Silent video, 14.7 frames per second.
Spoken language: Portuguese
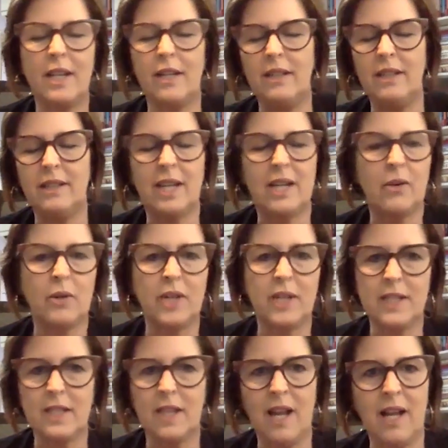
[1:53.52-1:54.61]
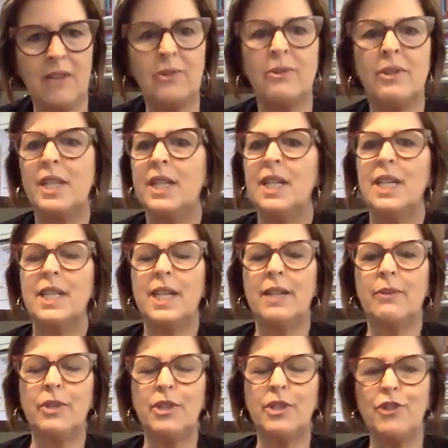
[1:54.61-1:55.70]
interconectado. Né?
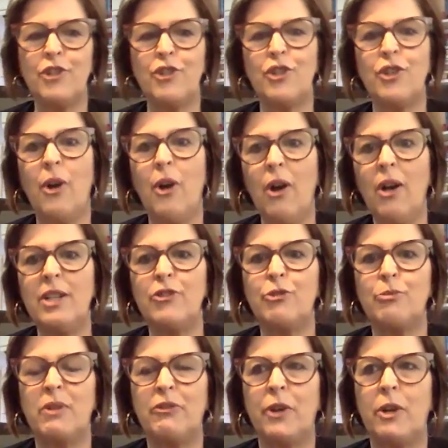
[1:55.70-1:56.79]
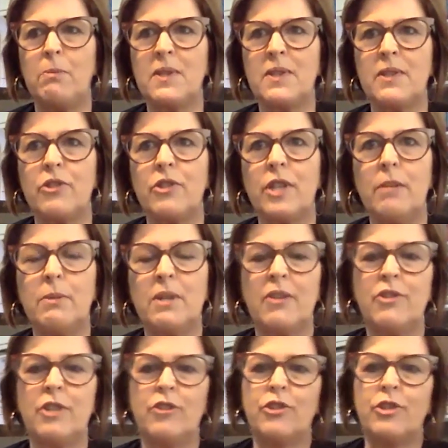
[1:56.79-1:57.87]
Quando a gente olha de uma forma sistêmica, a
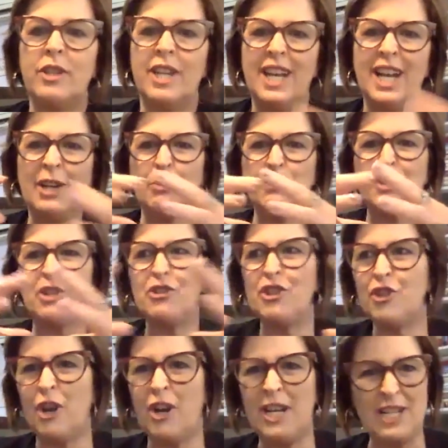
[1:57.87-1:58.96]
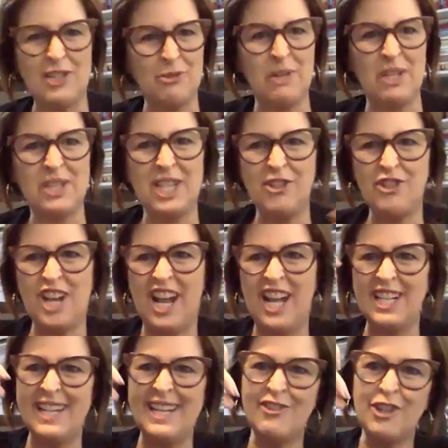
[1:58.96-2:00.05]
gente é como se a gente olhasse uma teia de
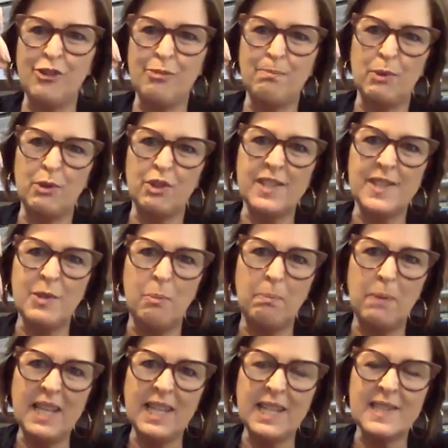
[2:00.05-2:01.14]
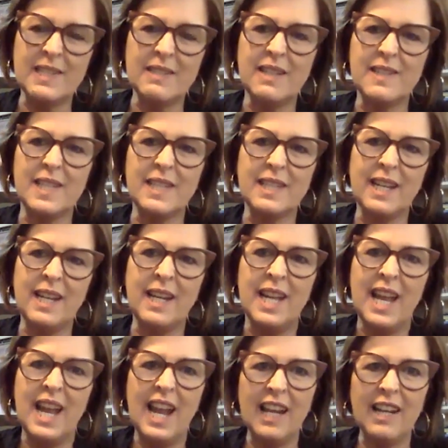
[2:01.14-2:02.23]
aranha, a gente puxa assim, um pedacinho dessa teia,
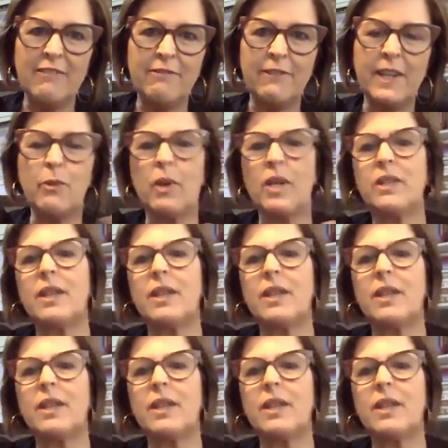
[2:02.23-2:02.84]
ela vem com a